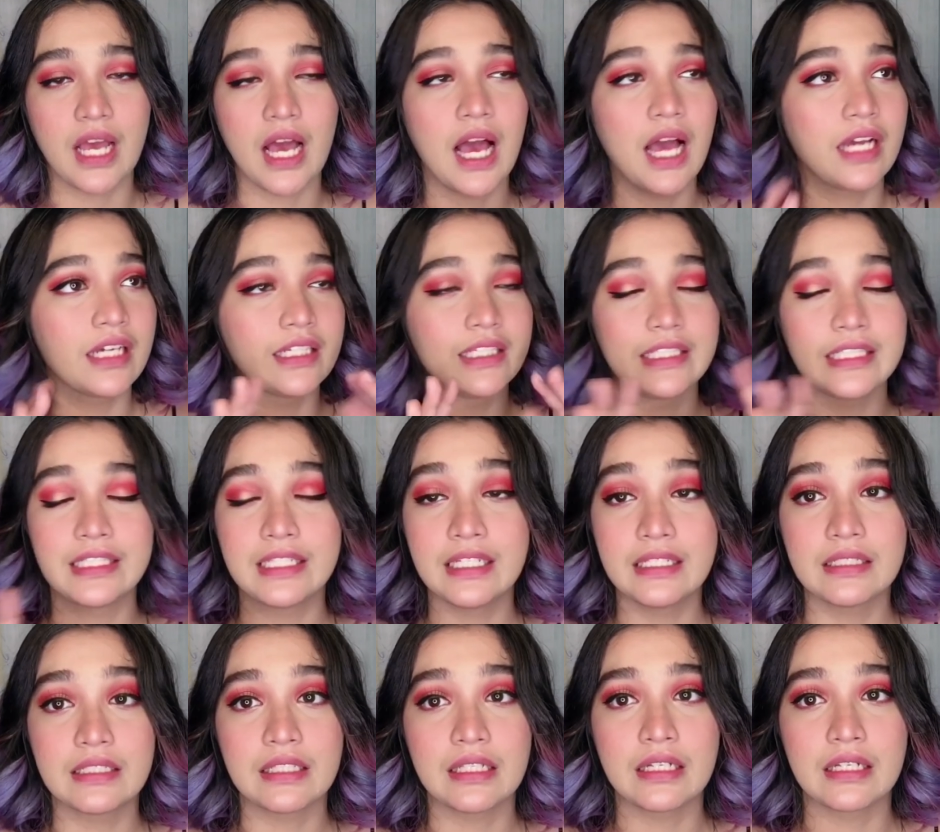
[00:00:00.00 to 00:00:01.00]
Ang
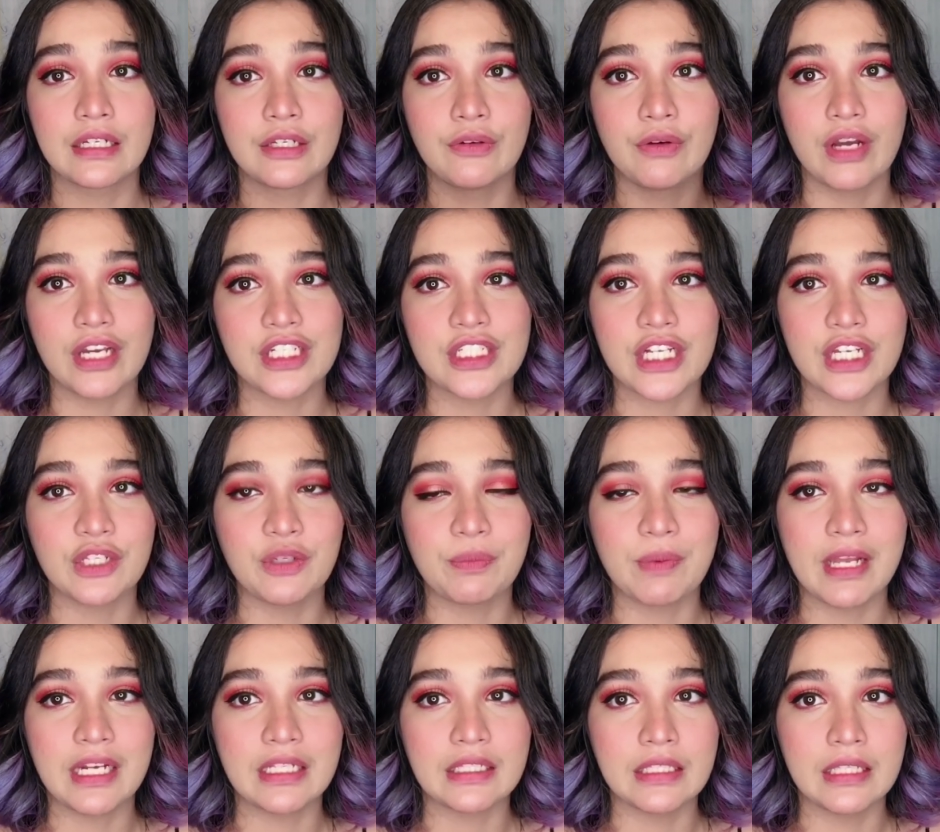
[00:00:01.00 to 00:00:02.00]
ganda talaga ng eyeshadow
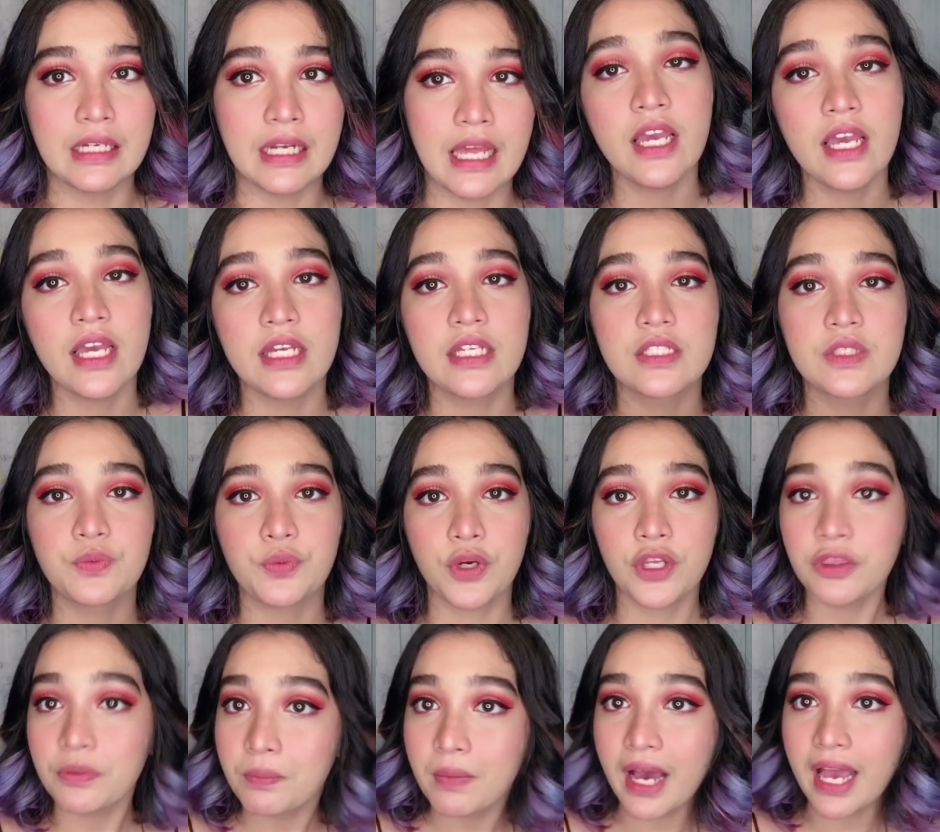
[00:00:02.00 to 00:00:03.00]
palette nila. It's
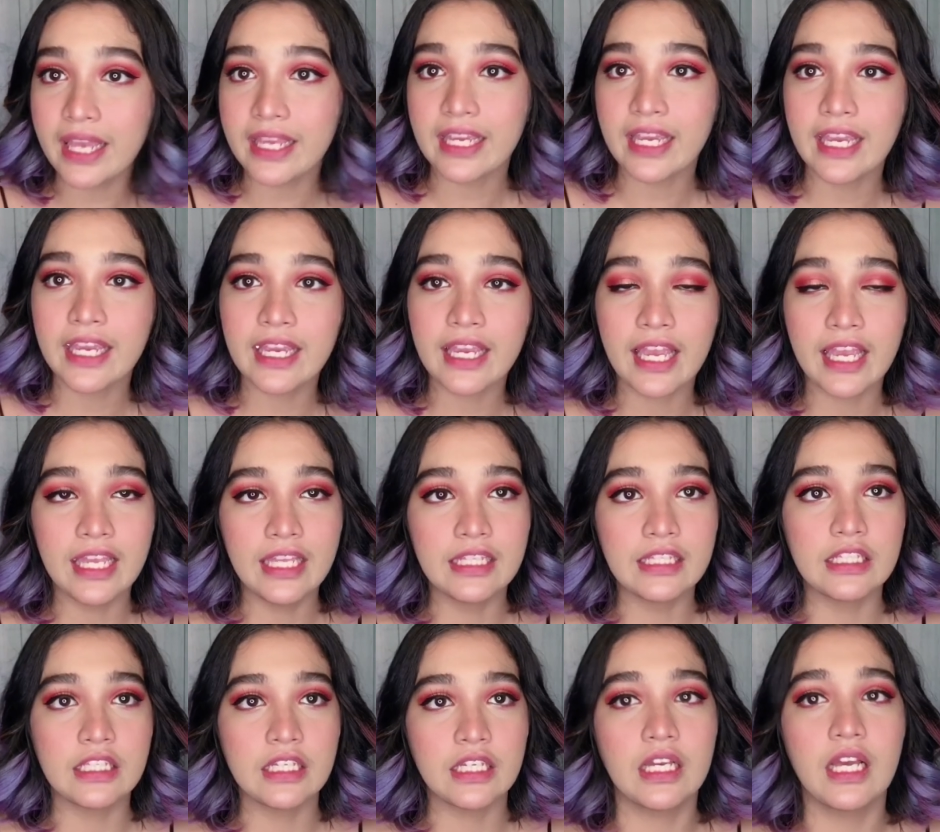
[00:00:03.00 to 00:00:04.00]
worth buying
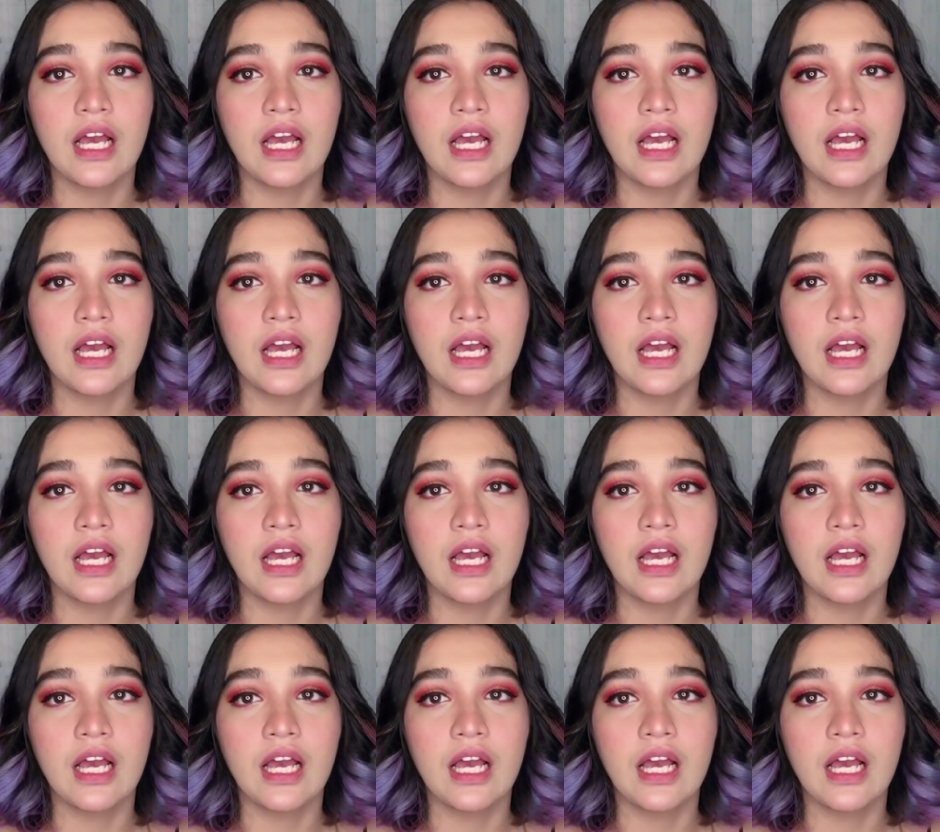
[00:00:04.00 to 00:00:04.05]
and